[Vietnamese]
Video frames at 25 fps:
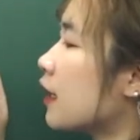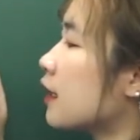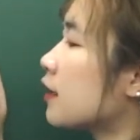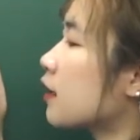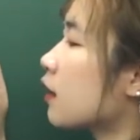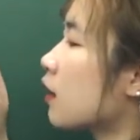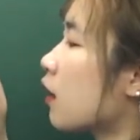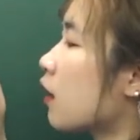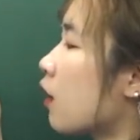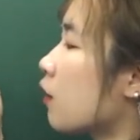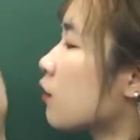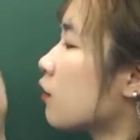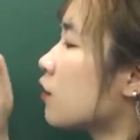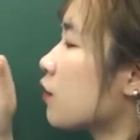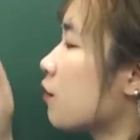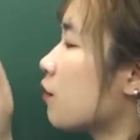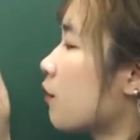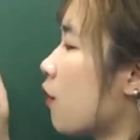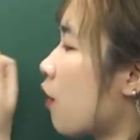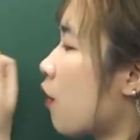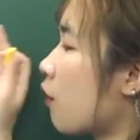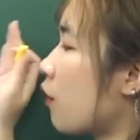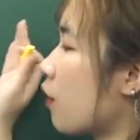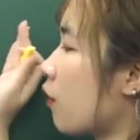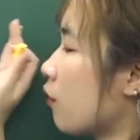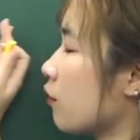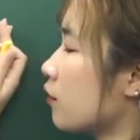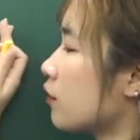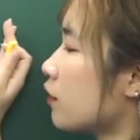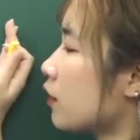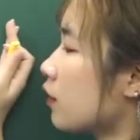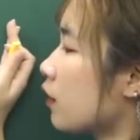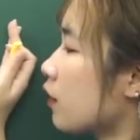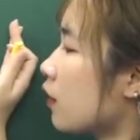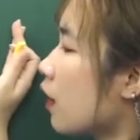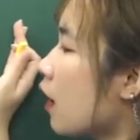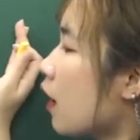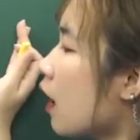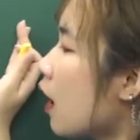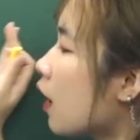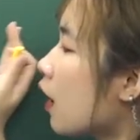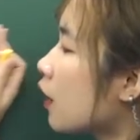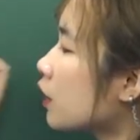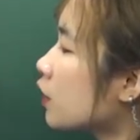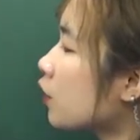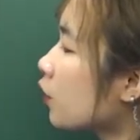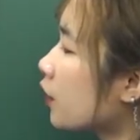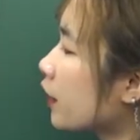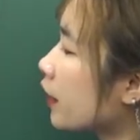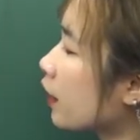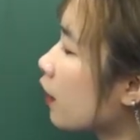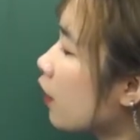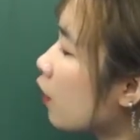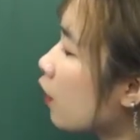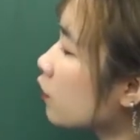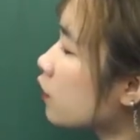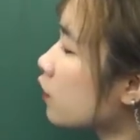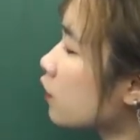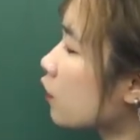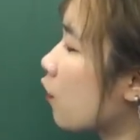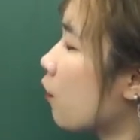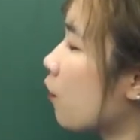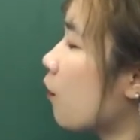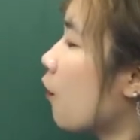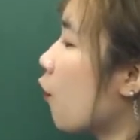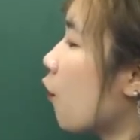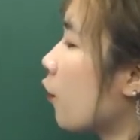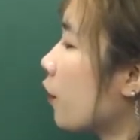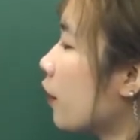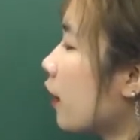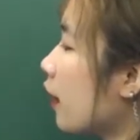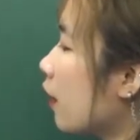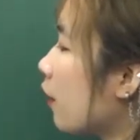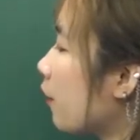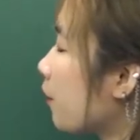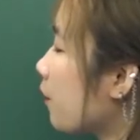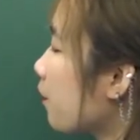is closed tomorrow. Rồi đến câu số 4 nào.